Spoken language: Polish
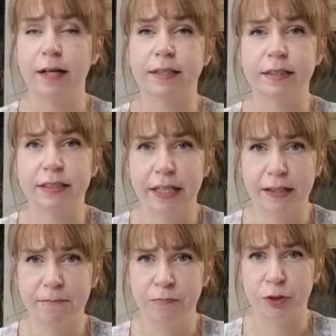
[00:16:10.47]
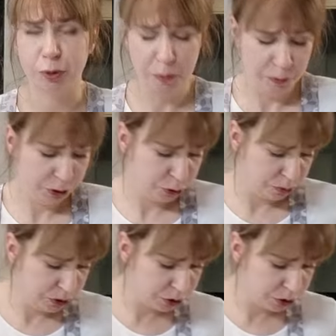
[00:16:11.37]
A ten ser to jest po prostu